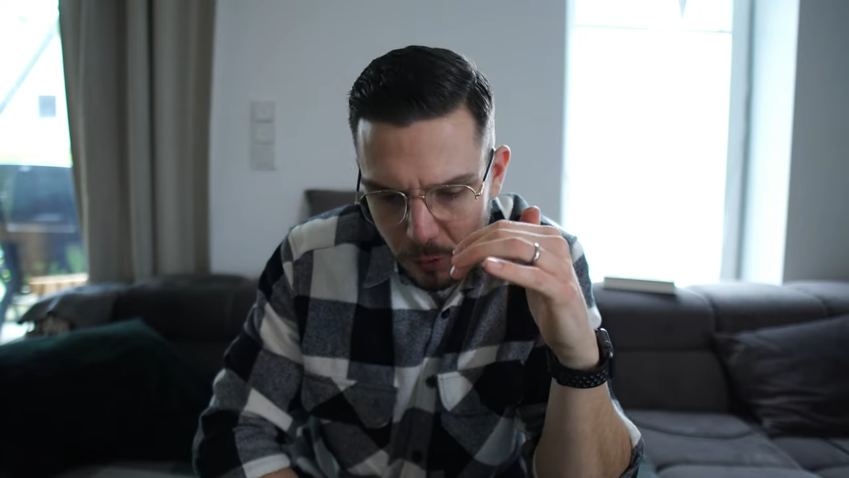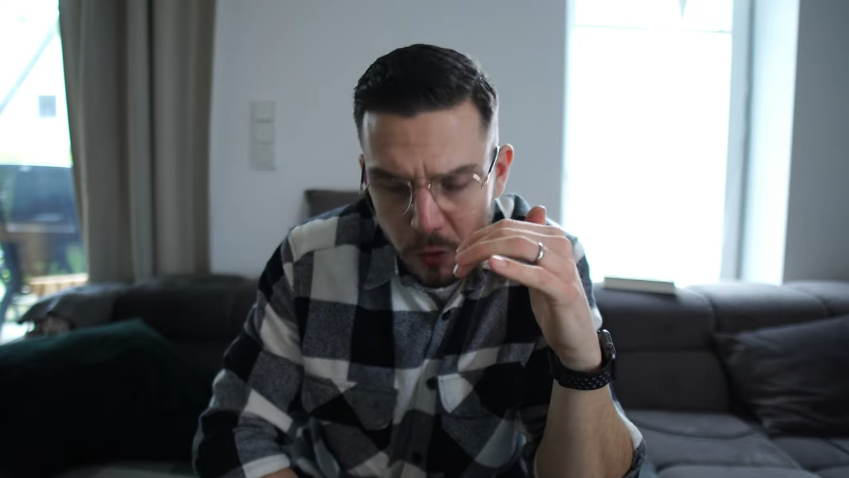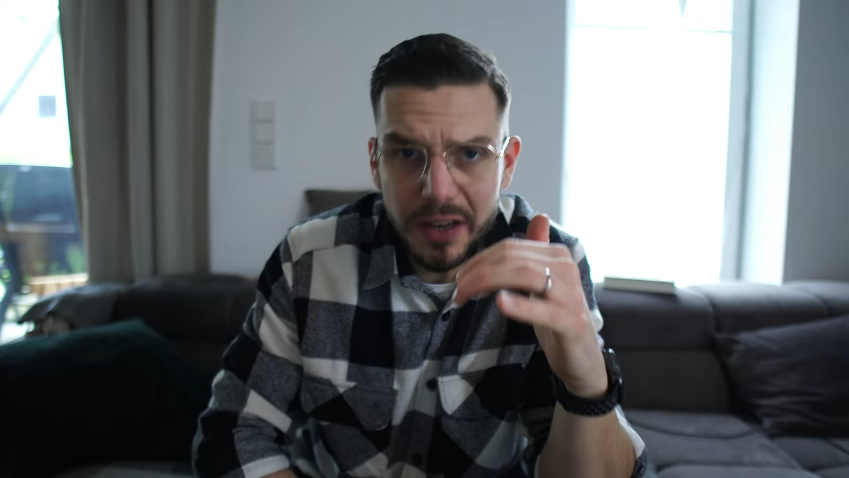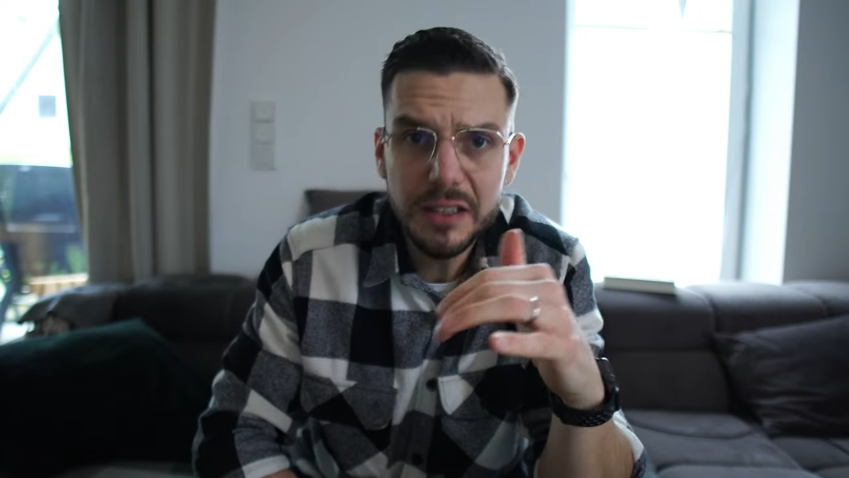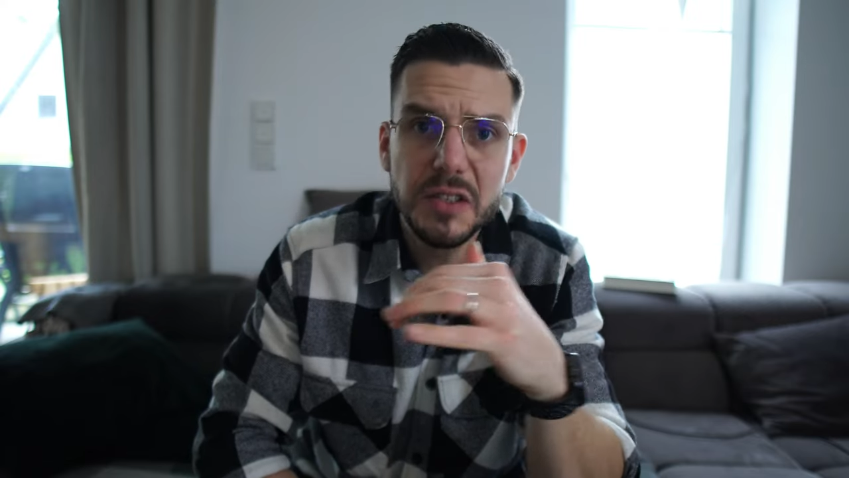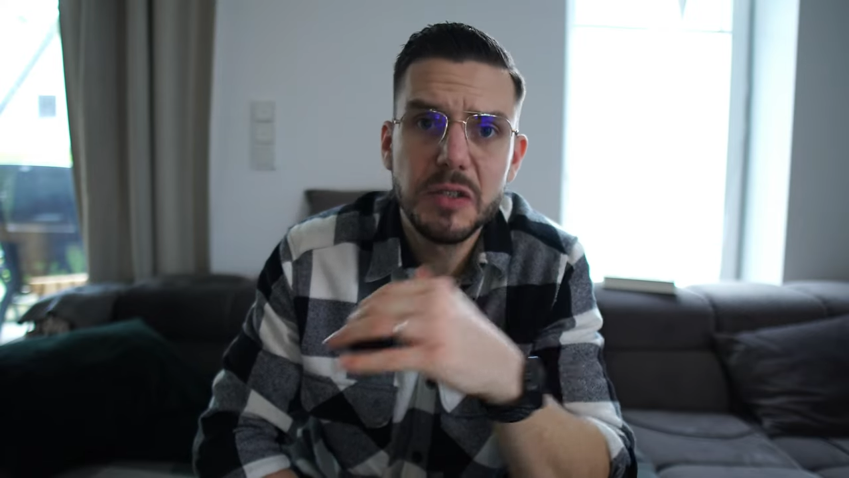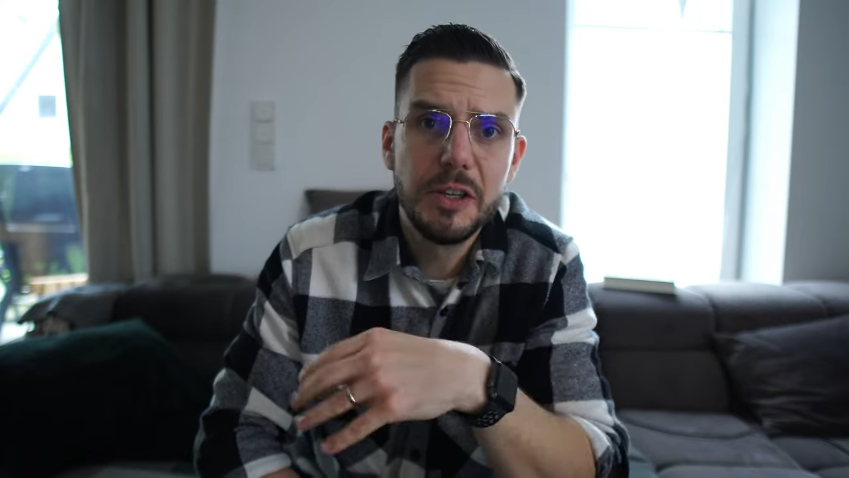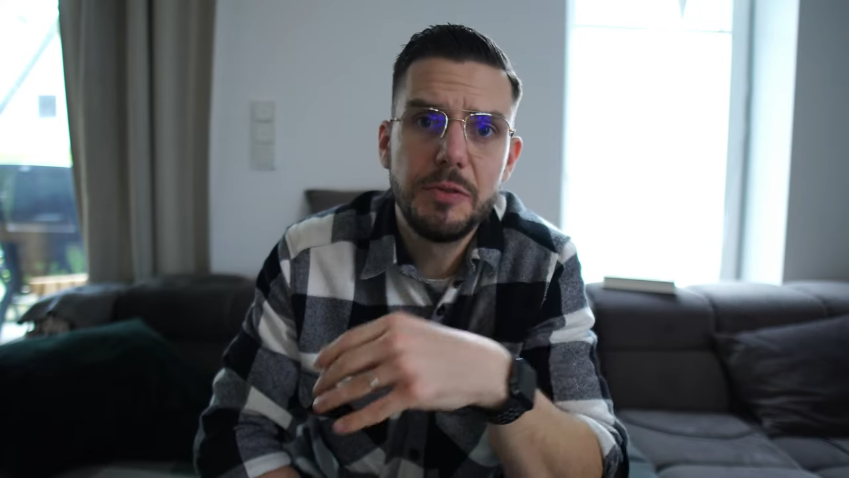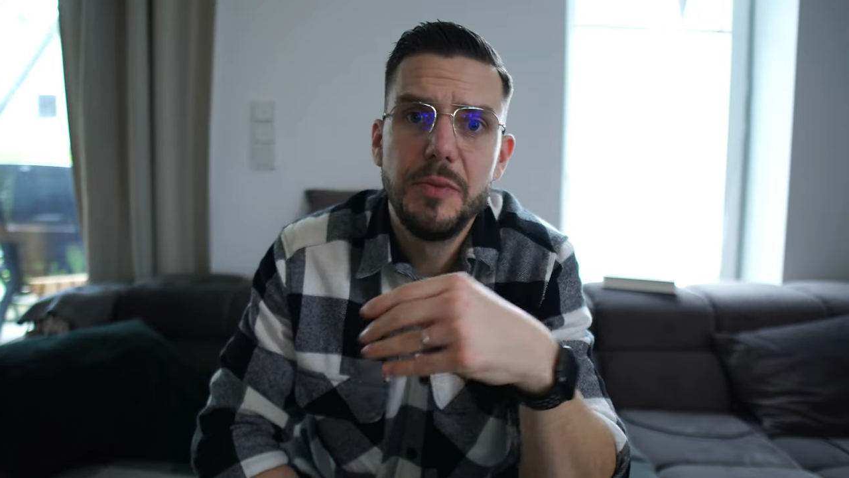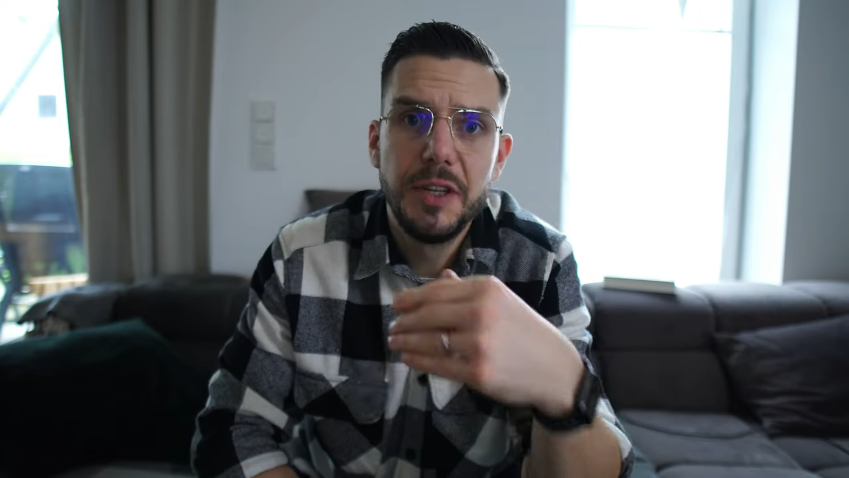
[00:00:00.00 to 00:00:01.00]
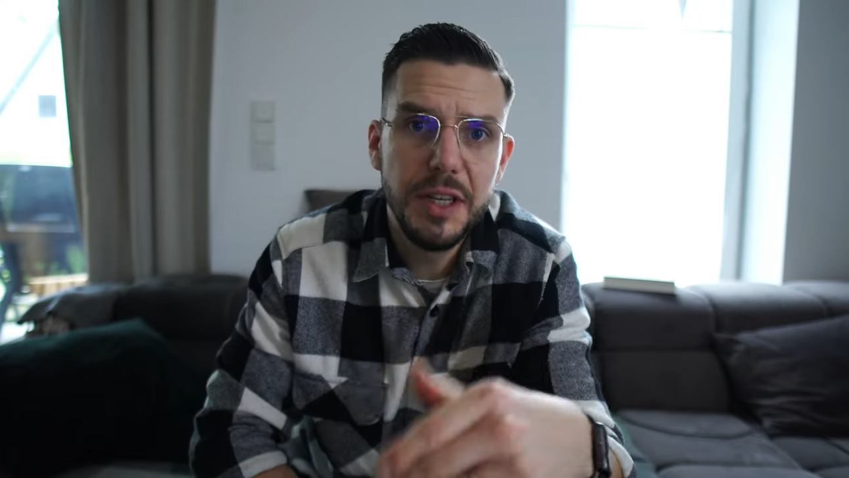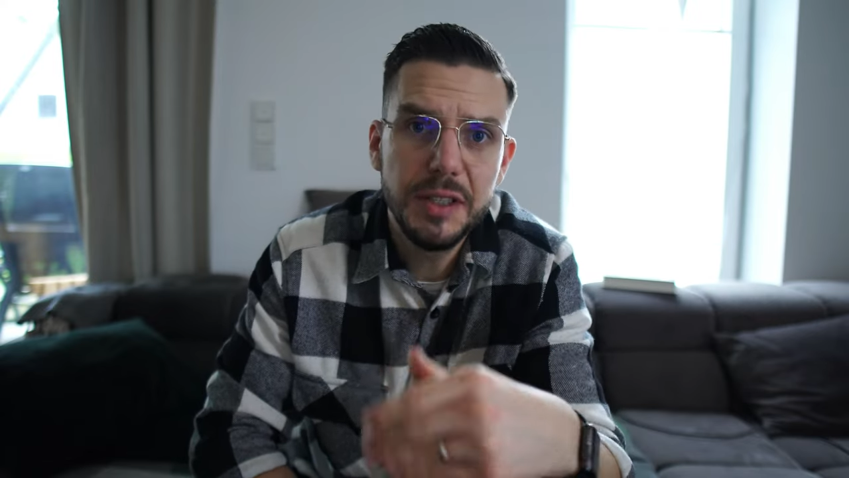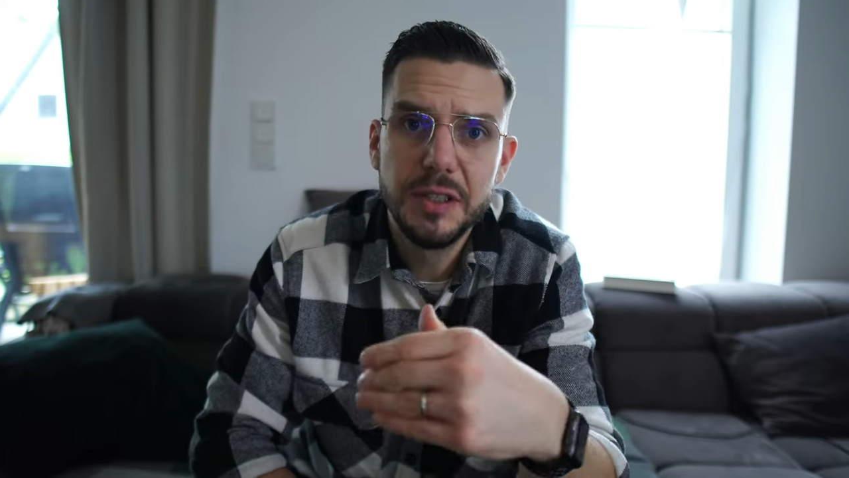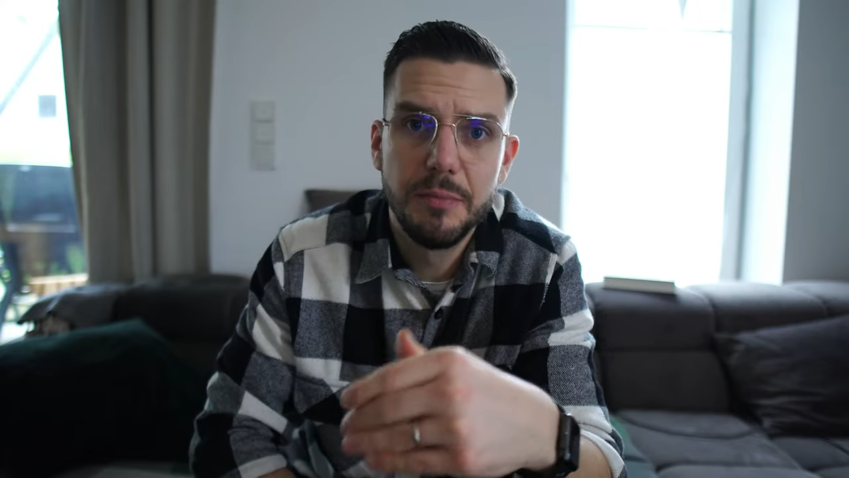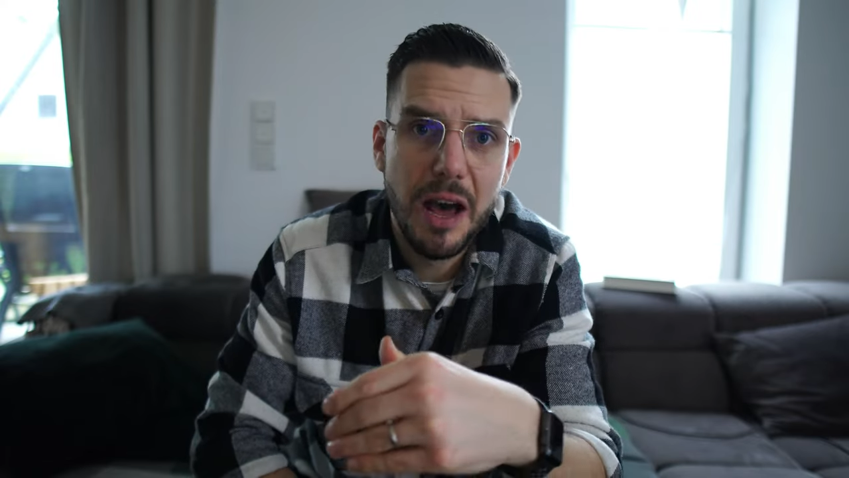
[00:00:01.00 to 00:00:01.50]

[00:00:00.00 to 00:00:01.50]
Und wenn ich das zum Beispiel mit Hähnchen